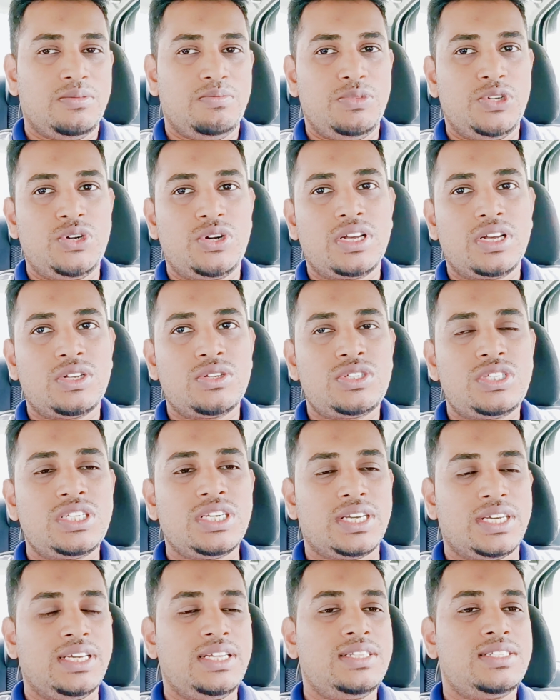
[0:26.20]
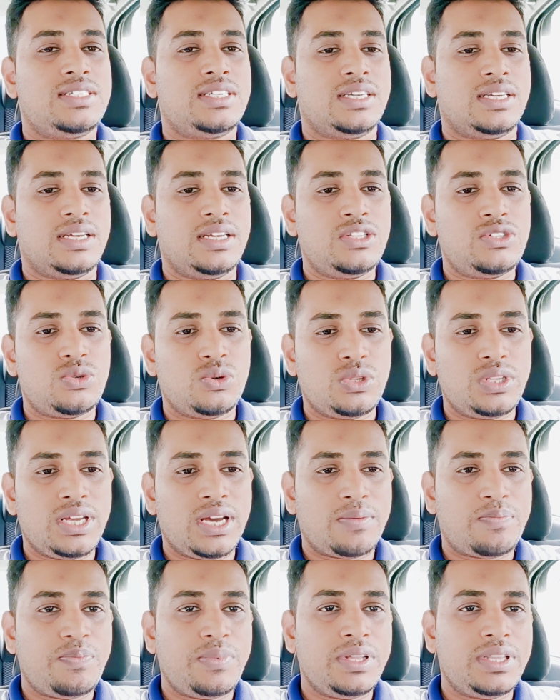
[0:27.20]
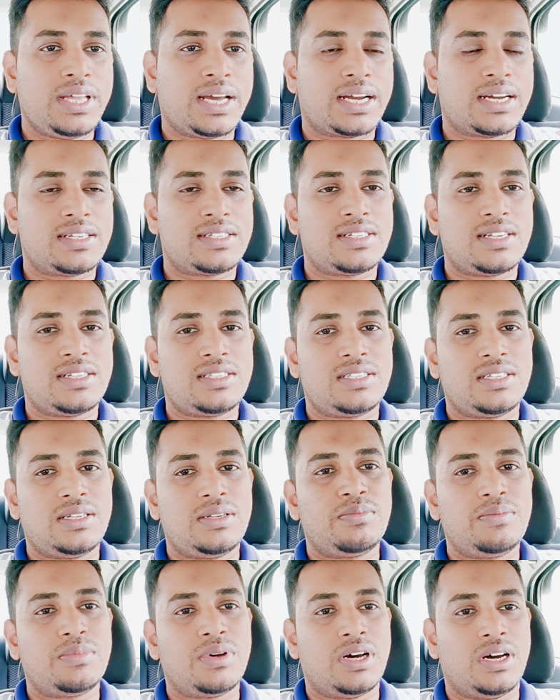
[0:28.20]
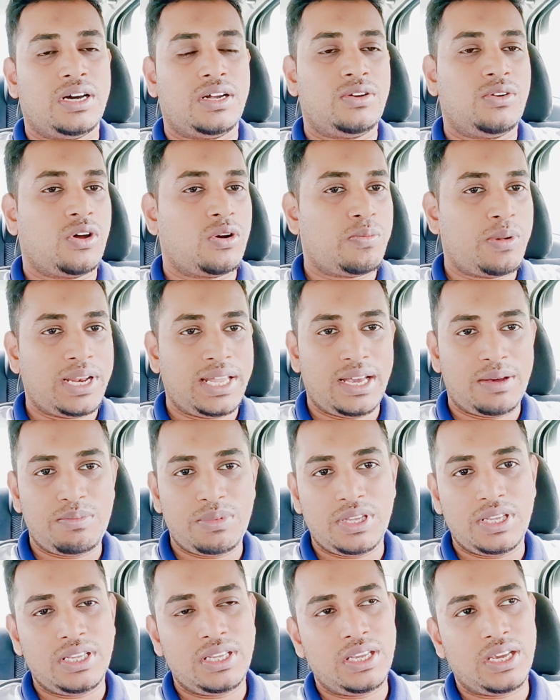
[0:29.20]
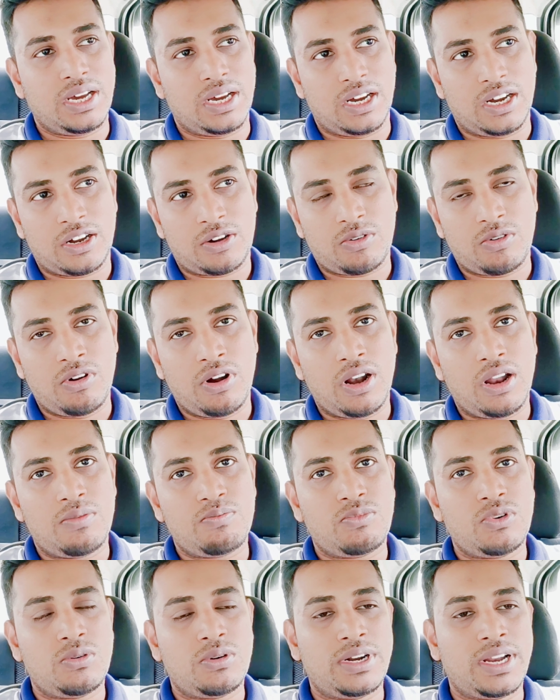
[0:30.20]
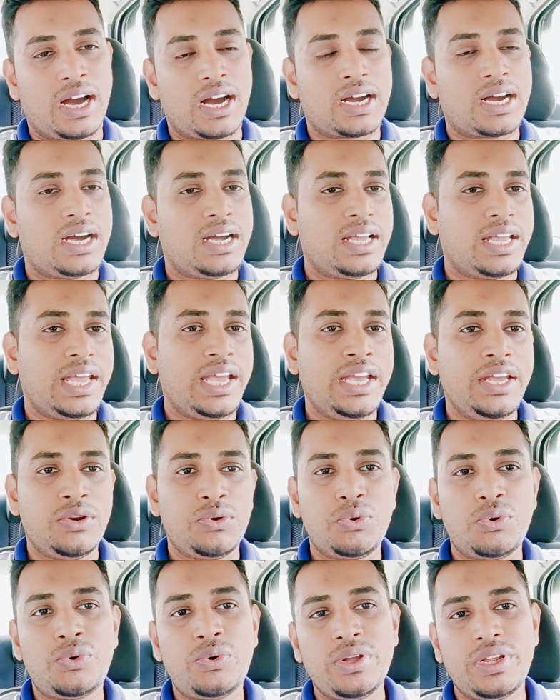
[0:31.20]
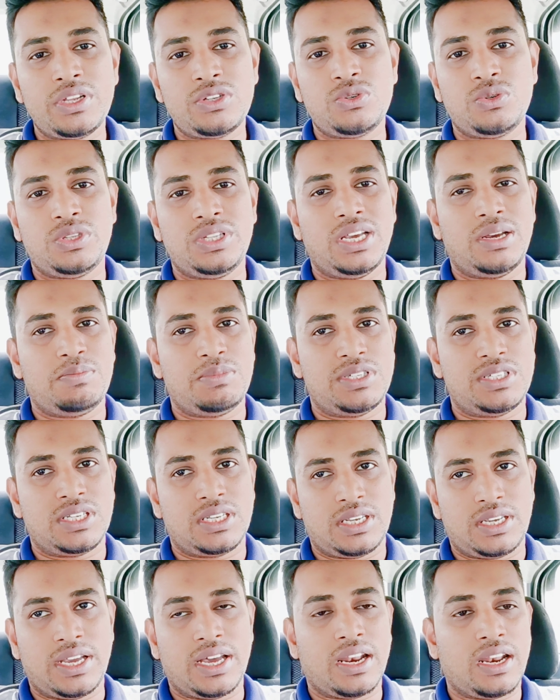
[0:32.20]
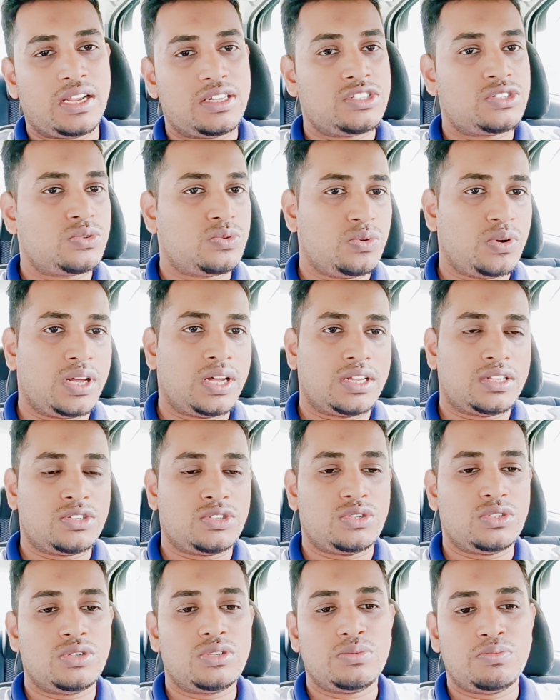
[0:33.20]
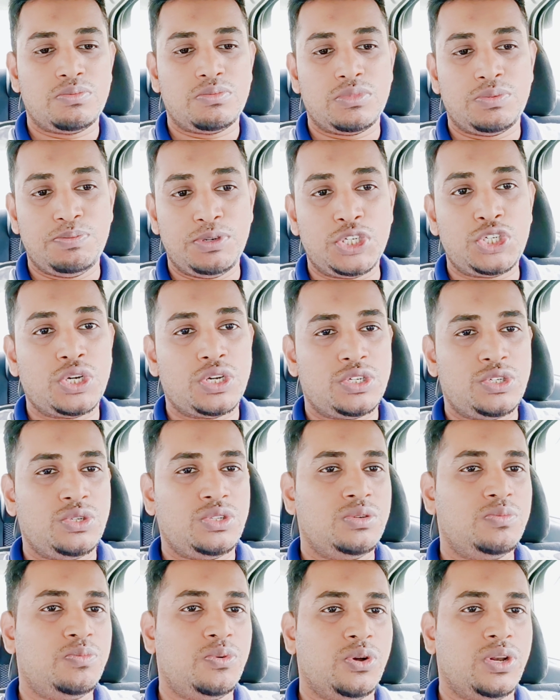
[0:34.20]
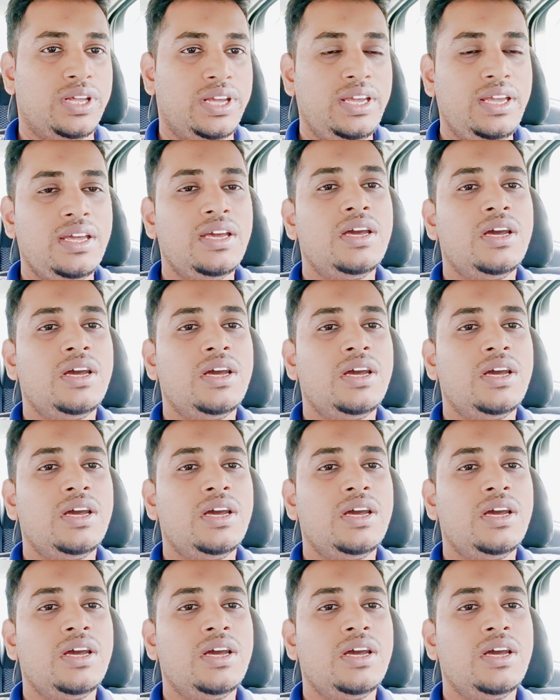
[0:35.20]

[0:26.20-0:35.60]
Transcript: বিষয়টা হচ্ছে যে যদি আপনি দেখা যায় যে নর্মালি আমি কোয়ালামপুর ঢাকা এই রুটের যদি আমি যে এয়ারলাইন্স বিষয়ে যদি বলি